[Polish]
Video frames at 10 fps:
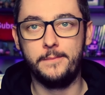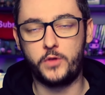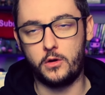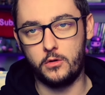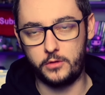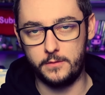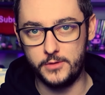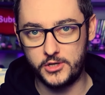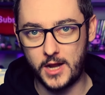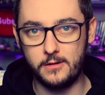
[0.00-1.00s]
to o którym
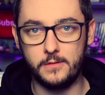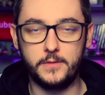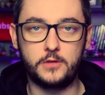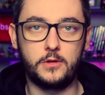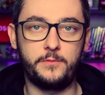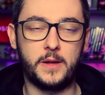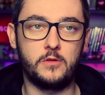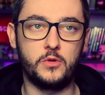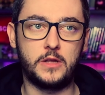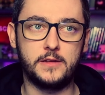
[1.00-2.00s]
myślałem, na które
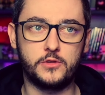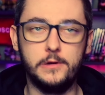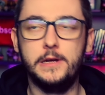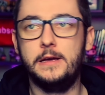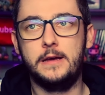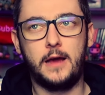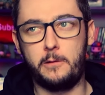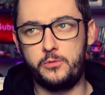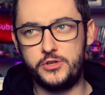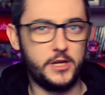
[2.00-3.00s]
wpadłem od razu,
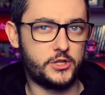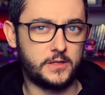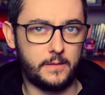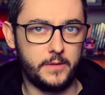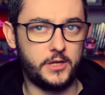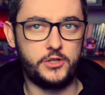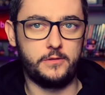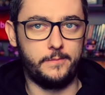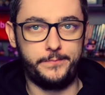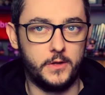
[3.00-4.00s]
a później jeszcze tam jakieś
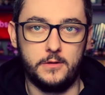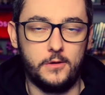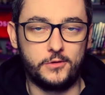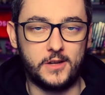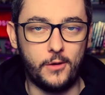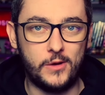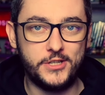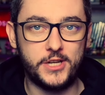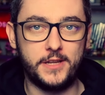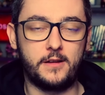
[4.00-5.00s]

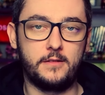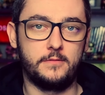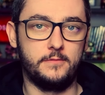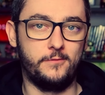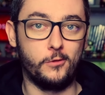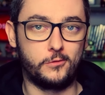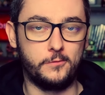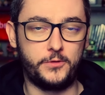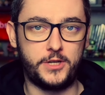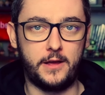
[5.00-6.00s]
odgałęzienia
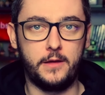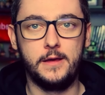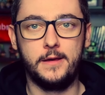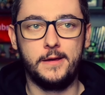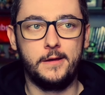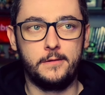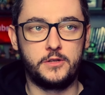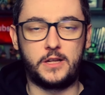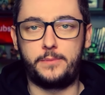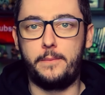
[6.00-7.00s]
wątków się
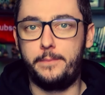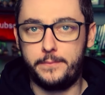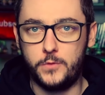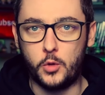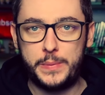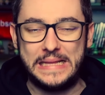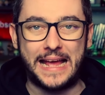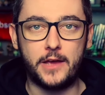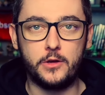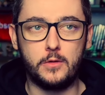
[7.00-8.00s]
że tak powiem,
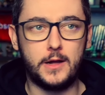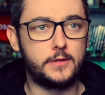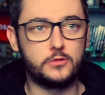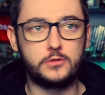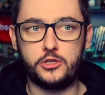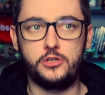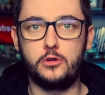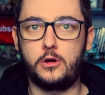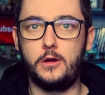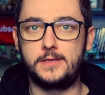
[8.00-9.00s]
dopinają, ale to też nie do
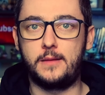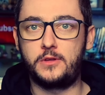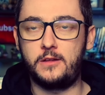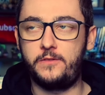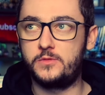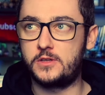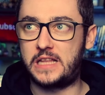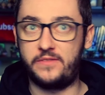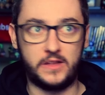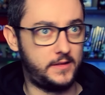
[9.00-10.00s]
końca, bo ten film
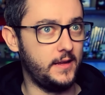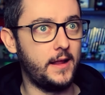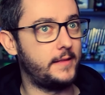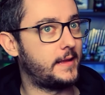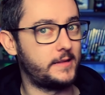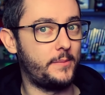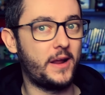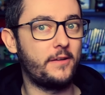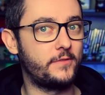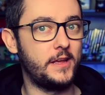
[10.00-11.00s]
zostawia tyle tak
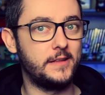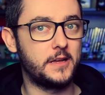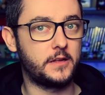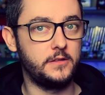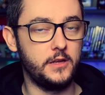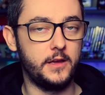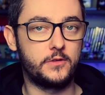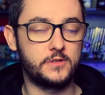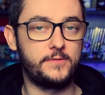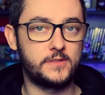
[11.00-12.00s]
naprawdę jednak
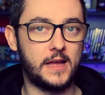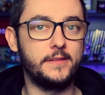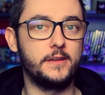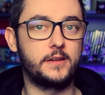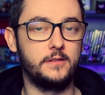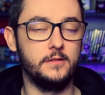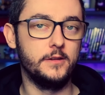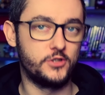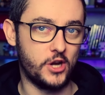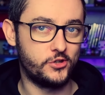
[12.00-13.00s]
nierozwiązanych y,
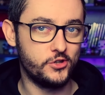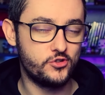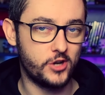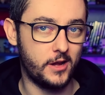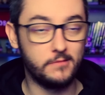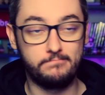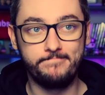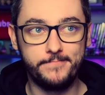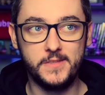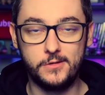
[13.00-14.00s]
rzeczy, że
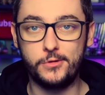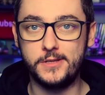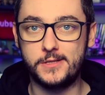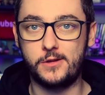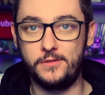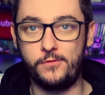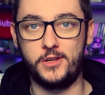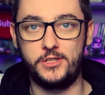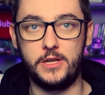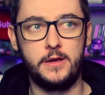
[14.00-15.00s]
z drugiej strony
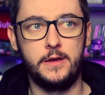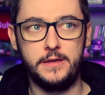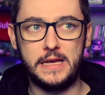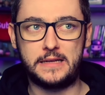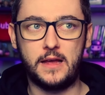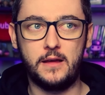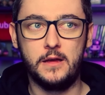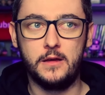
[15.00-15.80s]
właśnie, jak na